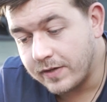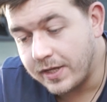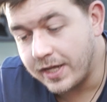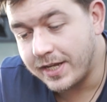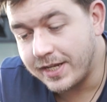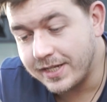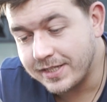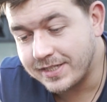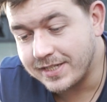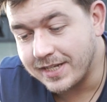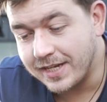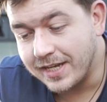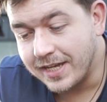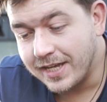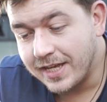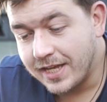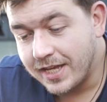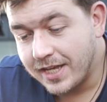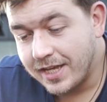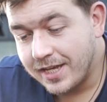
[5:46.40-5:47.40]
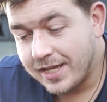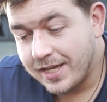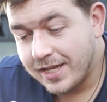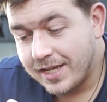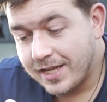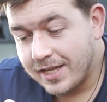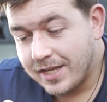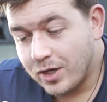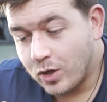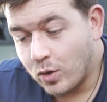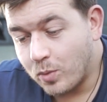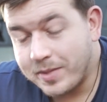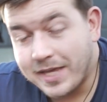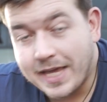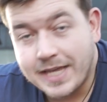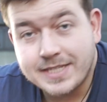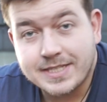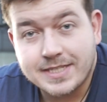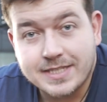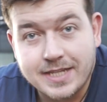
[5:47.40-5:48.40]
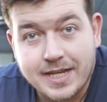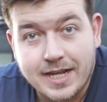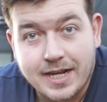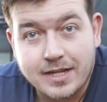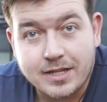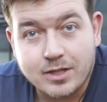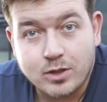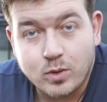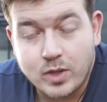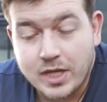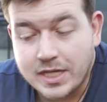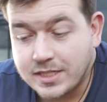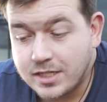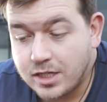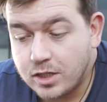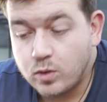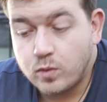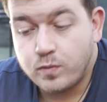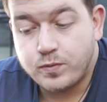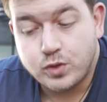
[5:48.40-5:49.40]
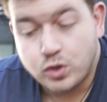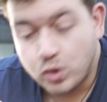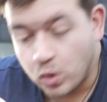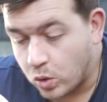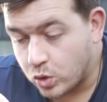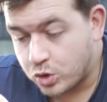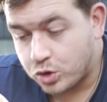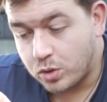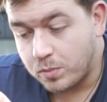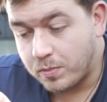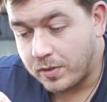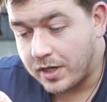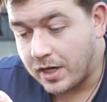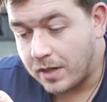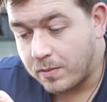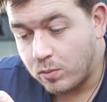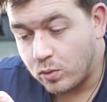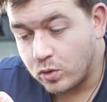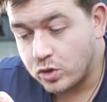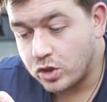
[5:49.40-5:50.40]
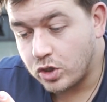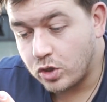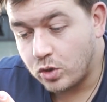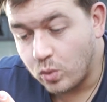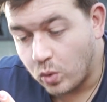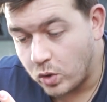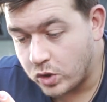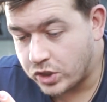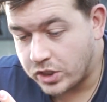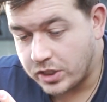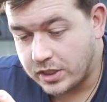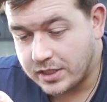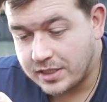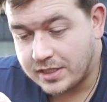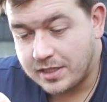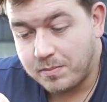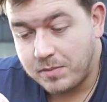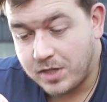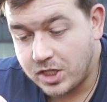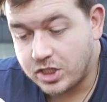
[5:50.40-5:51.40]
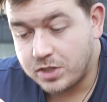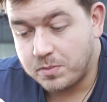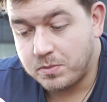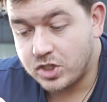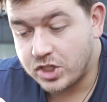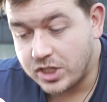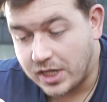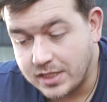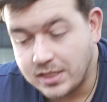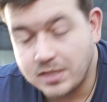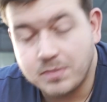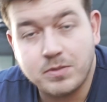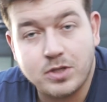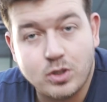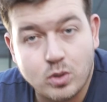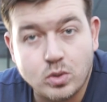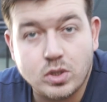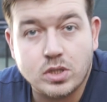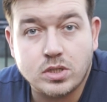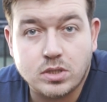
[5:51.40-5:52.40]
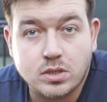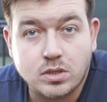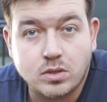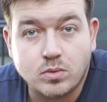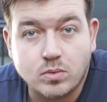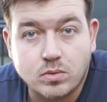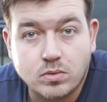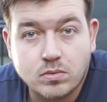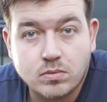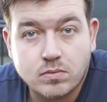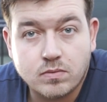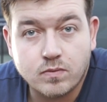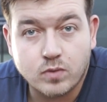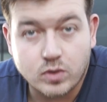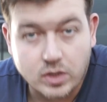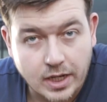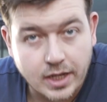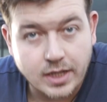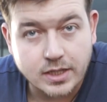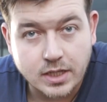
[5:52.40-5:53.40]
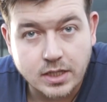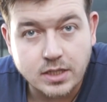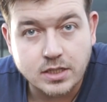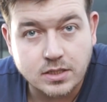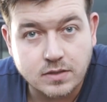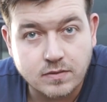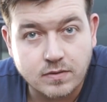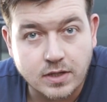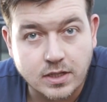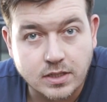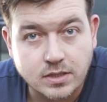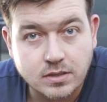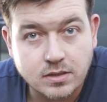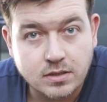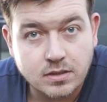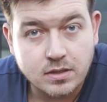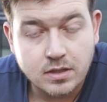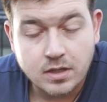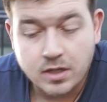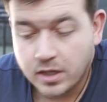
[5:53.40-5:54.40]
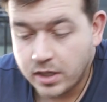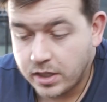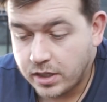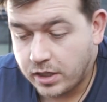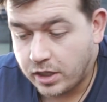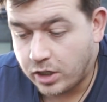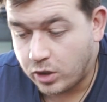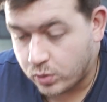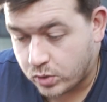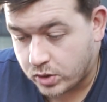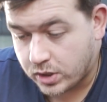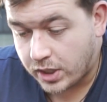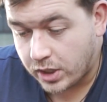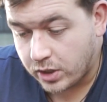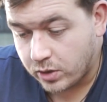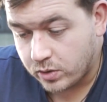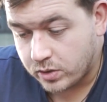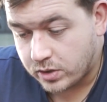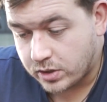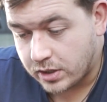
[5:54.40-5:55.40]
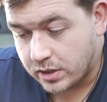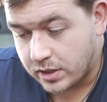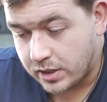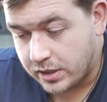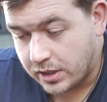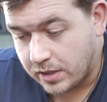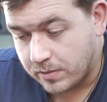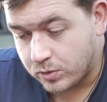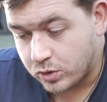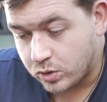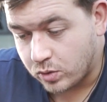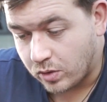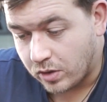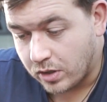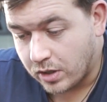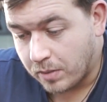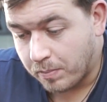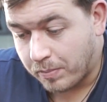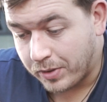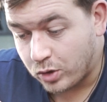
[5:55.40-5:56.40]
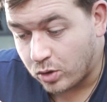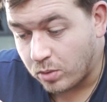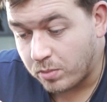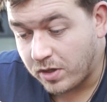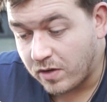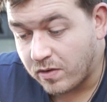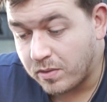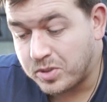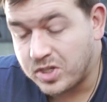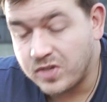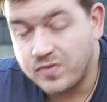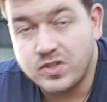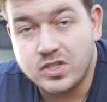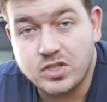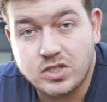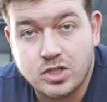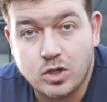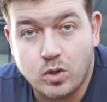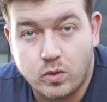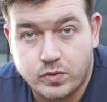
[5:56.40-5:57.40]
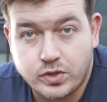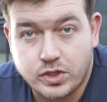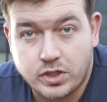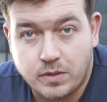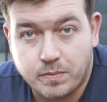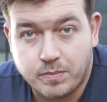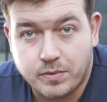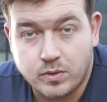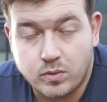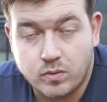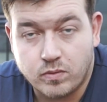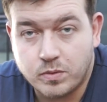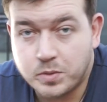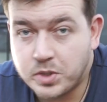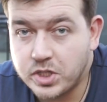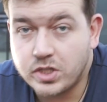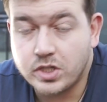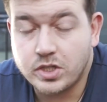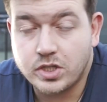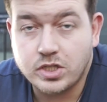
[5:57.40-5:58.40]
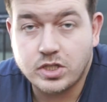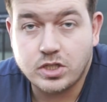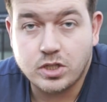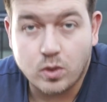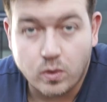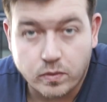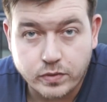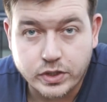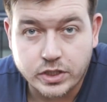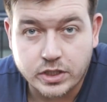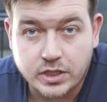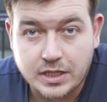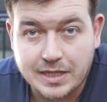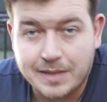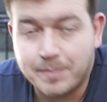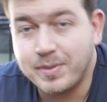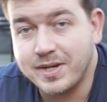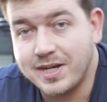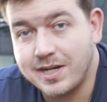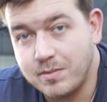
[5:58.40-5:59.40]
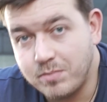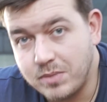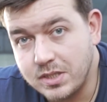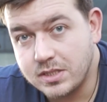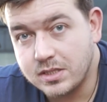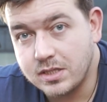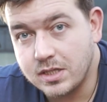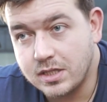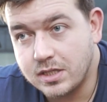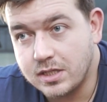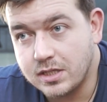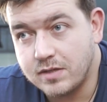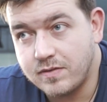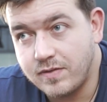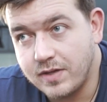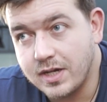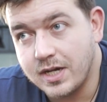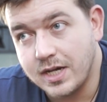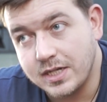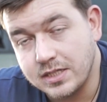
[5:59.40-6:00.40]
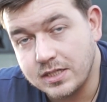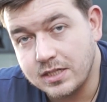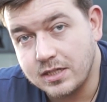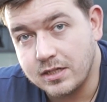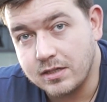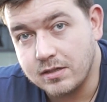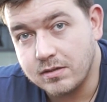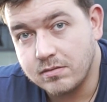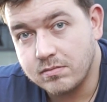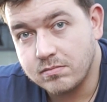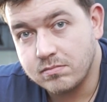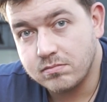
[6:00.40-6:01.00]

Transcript: говорится, у меня есть цель, но я сделаю все, чтобы как можно дольше и с наименьшими шансами ее достигнуть. Вот так она и называется иллюстрируется на тем, что потом я вообще в тестировщики пойду. Вообще-то тестировщик и программист это две разные